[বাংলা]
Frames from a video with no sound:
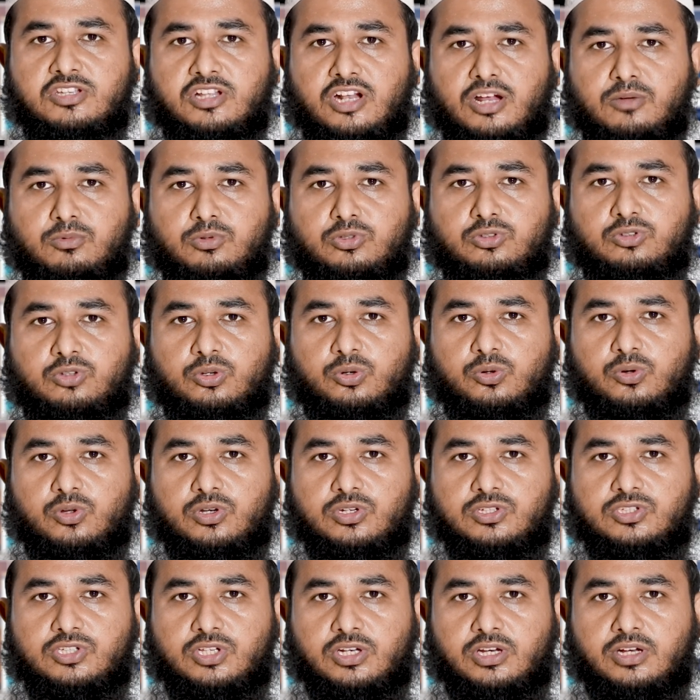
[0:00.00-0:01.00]
সাল্লাম উত্তর
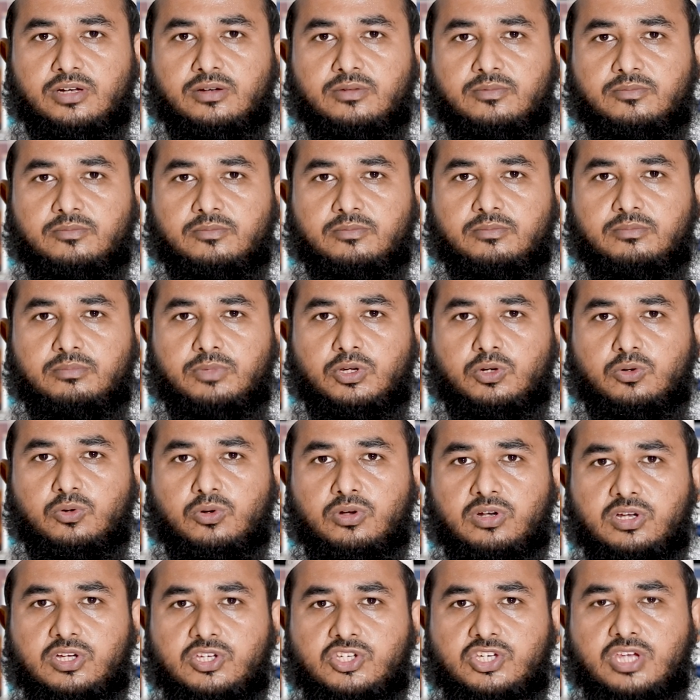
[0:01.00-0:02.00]
করেছিলেন
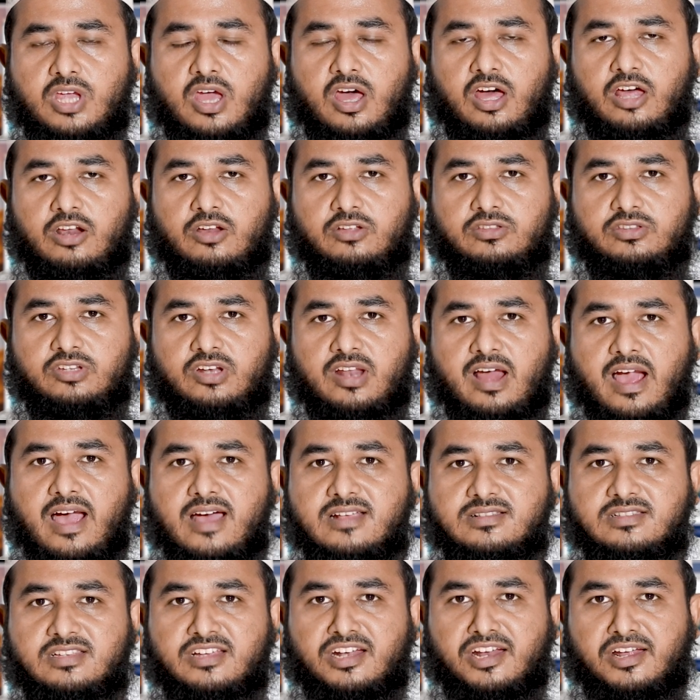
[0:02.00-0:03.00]
বিকুল শাহ আরাতিন
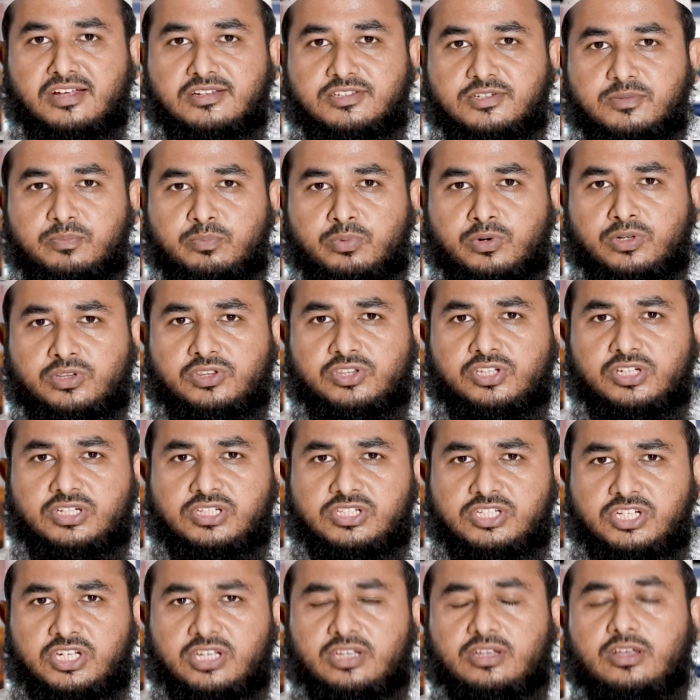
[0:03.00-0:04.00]
হাসানা যে
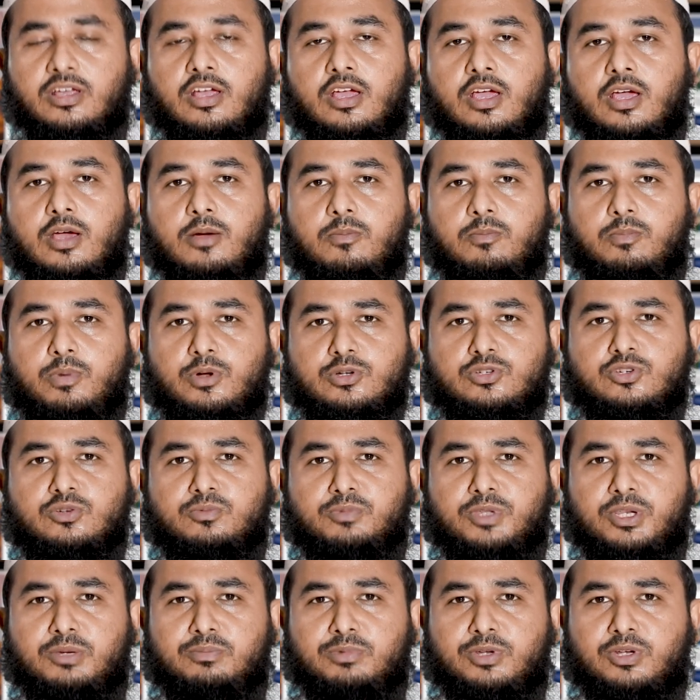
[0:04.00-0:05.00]
প্রত্যেকটি
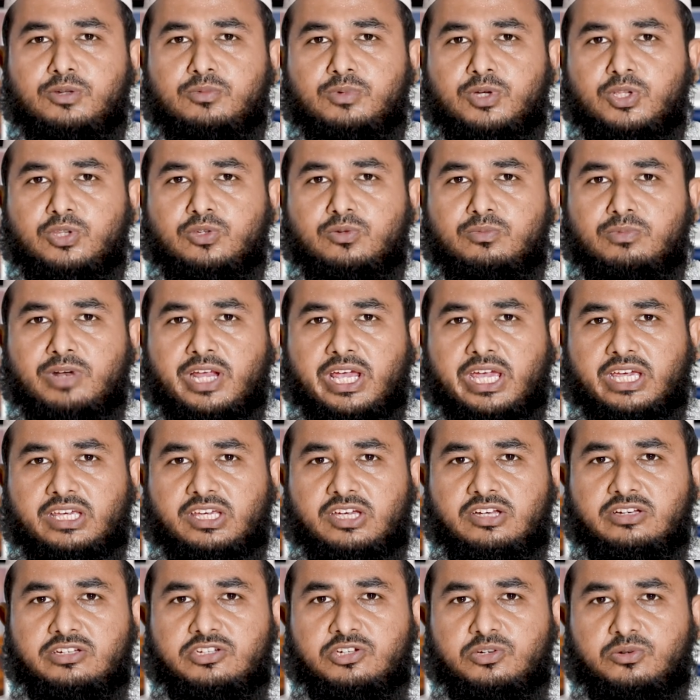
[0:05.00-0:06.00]
পশমের বিনিময়ে তোমরা
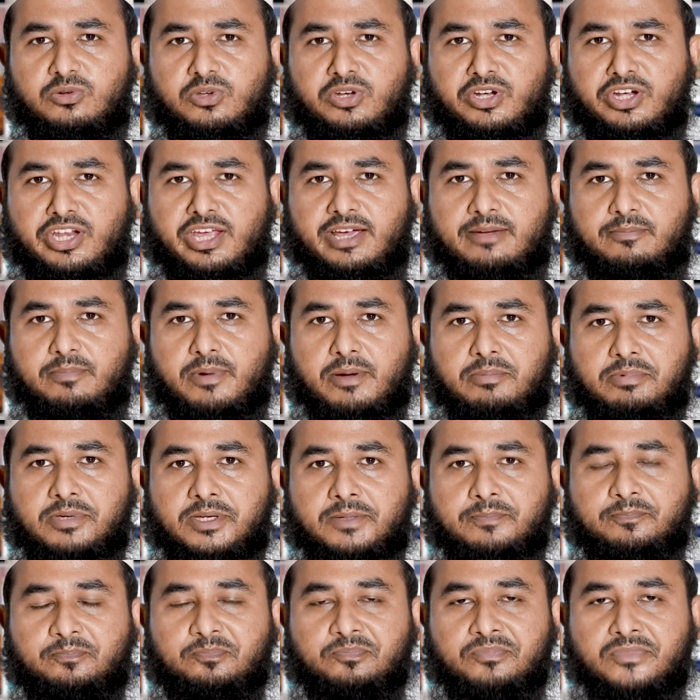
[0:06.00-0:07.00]
এক একটি করে ন্যাক
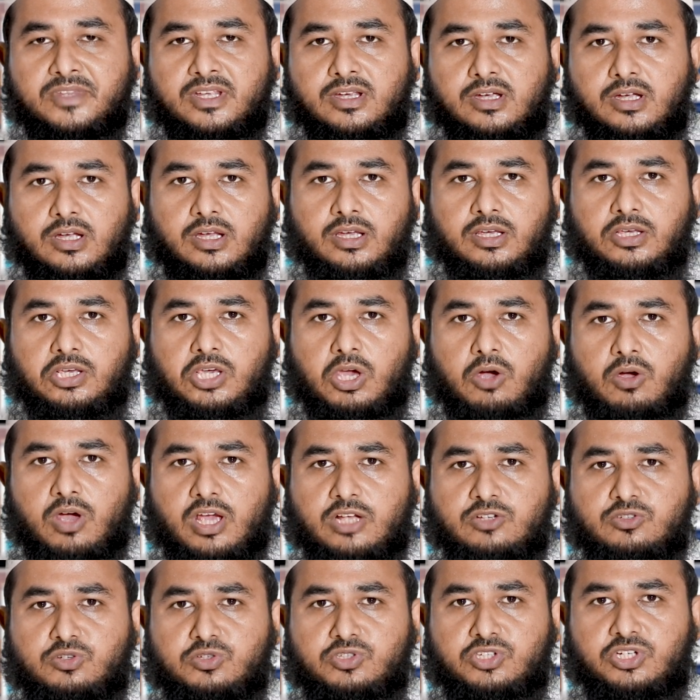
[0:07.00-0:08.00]
পাবে কেউ
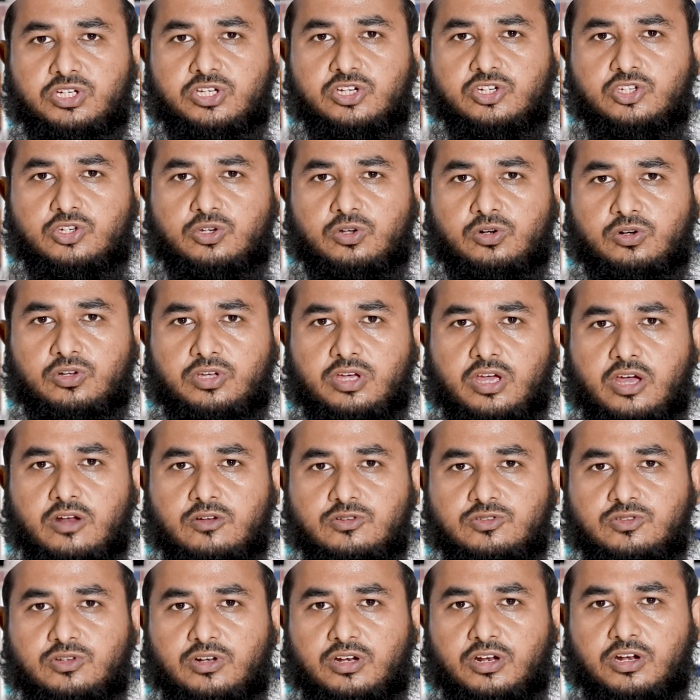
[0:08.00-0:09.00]
একজন জিজ্ঞেস করলো ইয়া
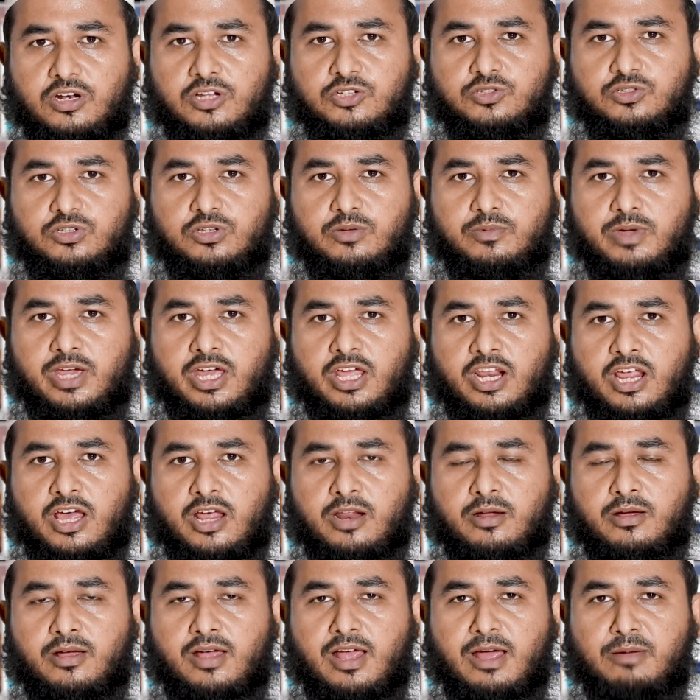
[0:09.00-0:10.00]
রসুল্লাহ যদি
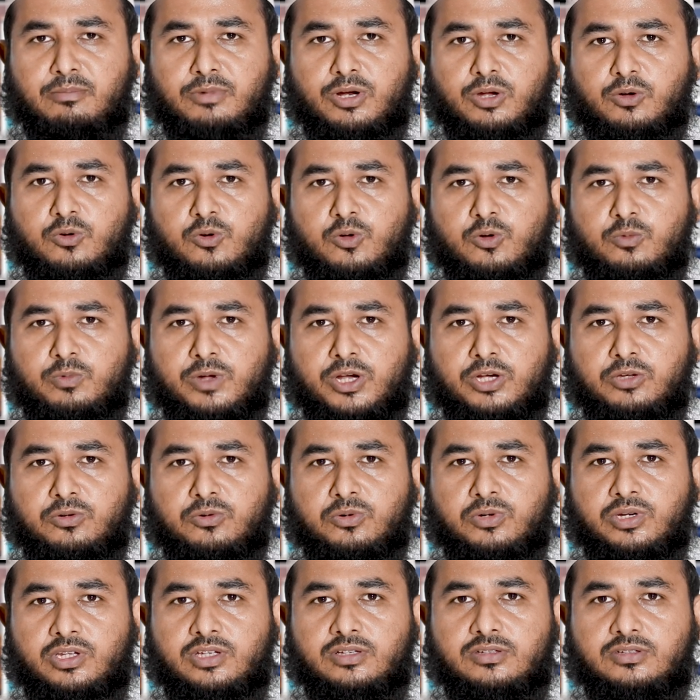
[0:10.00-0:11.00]
ভেড়া আমরা কোরবানি
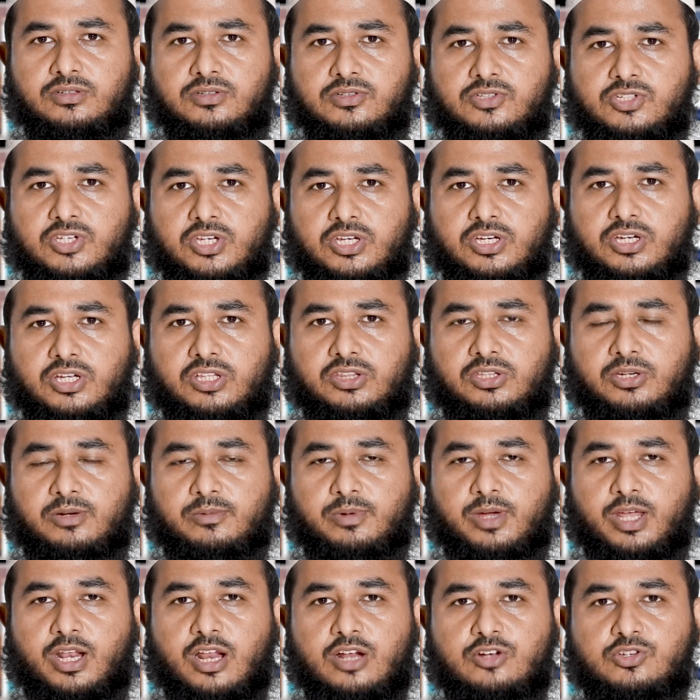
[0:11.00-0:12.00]
করি সেই
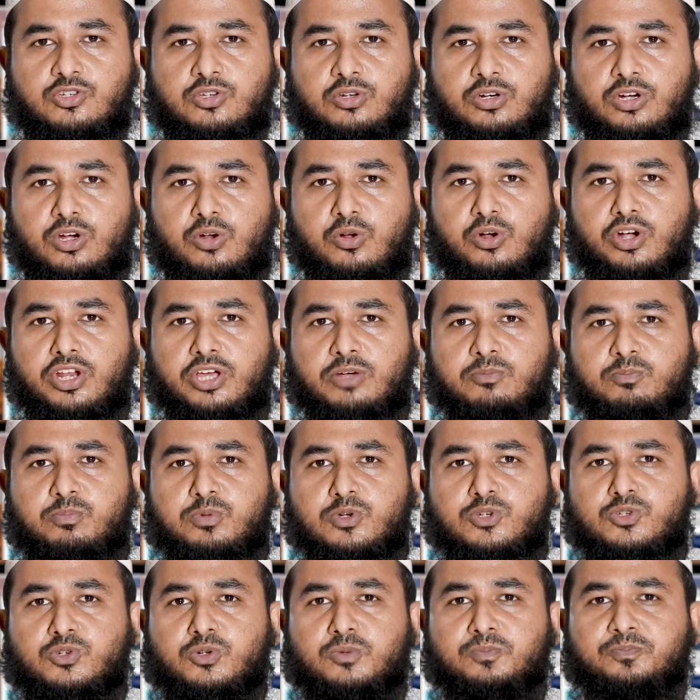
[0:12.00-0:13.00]
ক্ষেত্রে ভেড়ার শরীরে অনেক
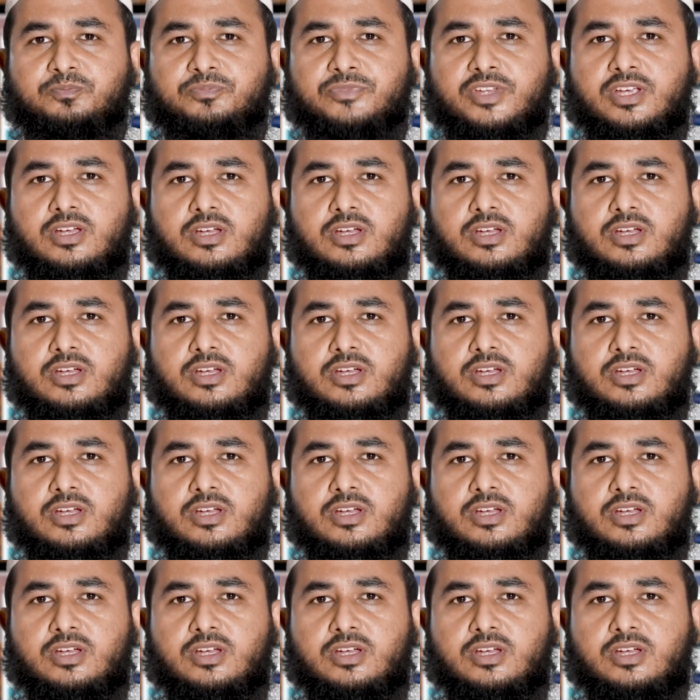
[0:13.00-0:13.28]
পশম